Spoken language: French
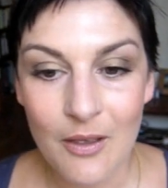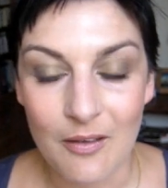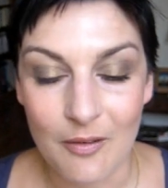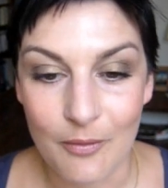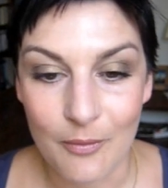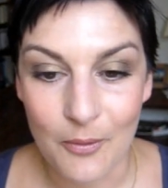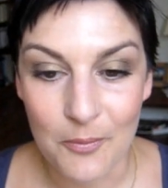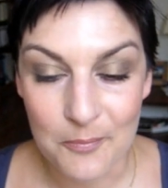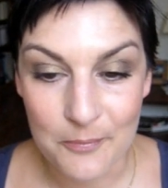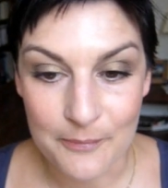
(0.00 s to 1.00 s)

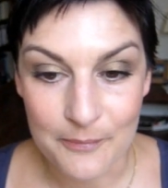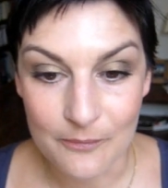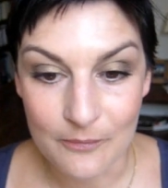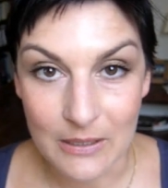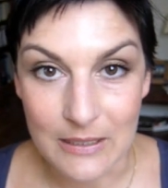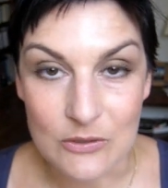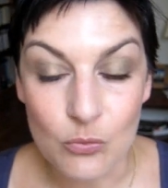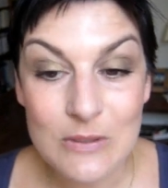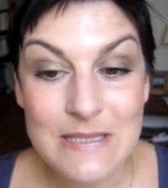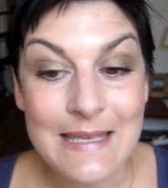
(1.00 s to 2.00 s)
Euh, et
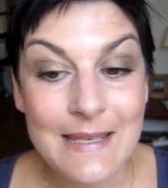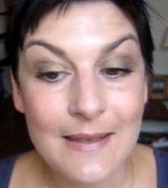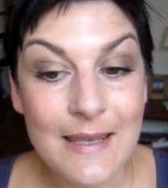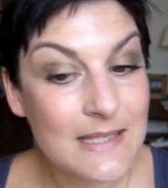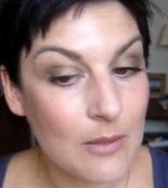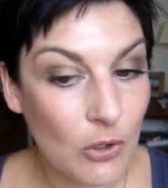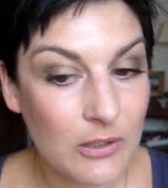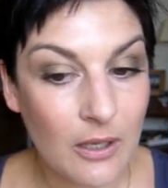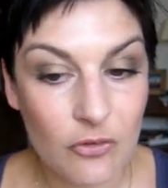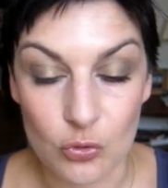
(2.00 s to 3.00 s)
donc c'est extrêmement
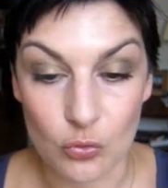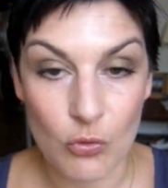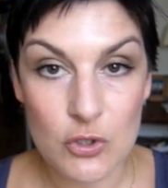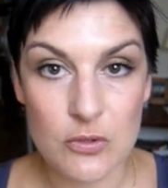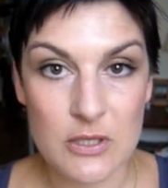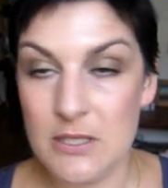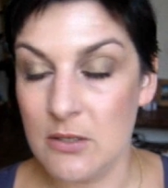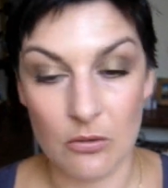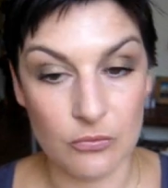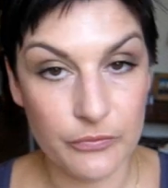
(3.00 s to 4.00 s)
intéressant. Donc moi je lui ai dit,
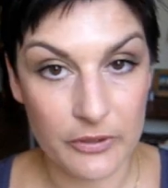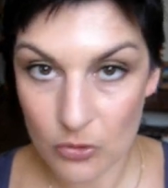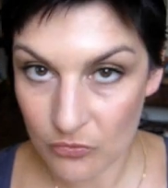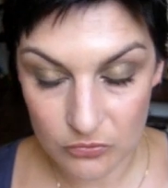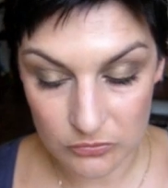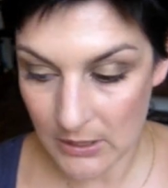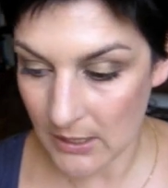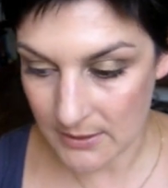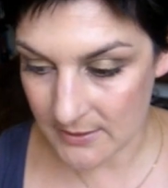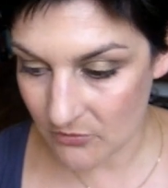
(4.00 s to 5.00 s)
euh, vous faites ce que vous voulez,
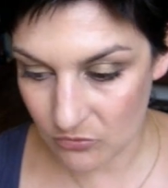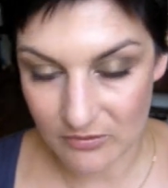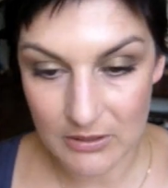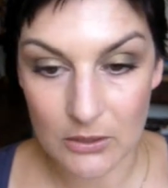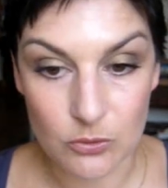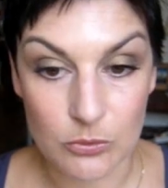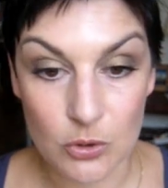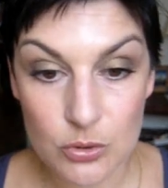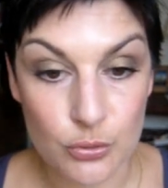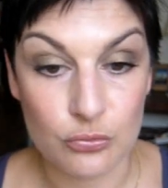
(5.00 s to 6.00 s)
allez-y, vous avez carte
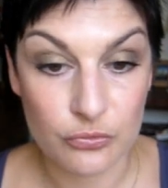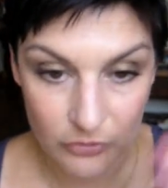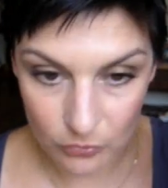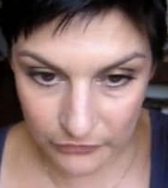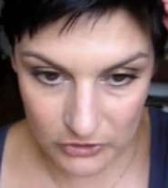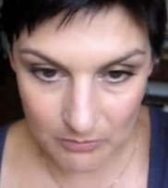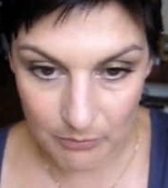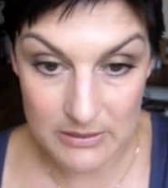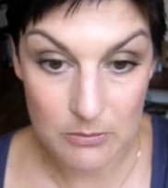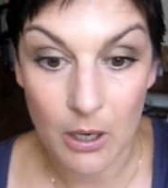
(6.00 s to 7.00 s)
blanche, de toute façon si j'aime
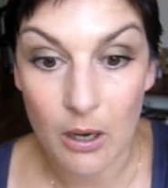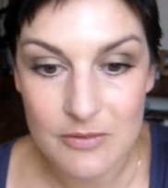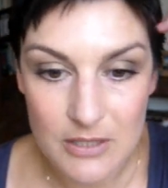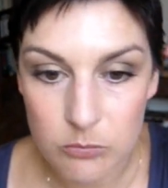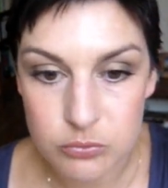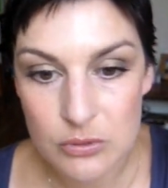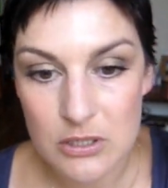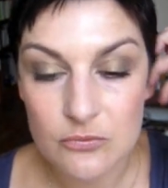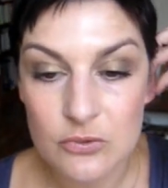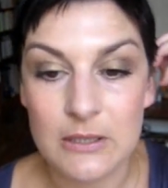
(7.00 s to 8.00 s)
pas, c'est pas grave, ça repousse,
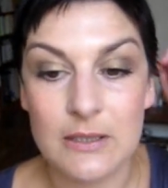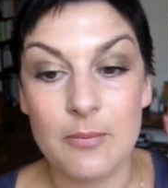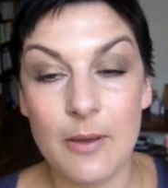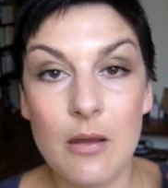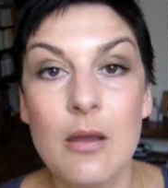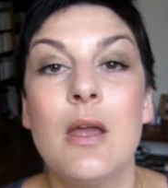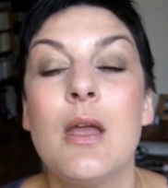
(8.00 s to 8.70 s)
hein, vous inquiétez pas.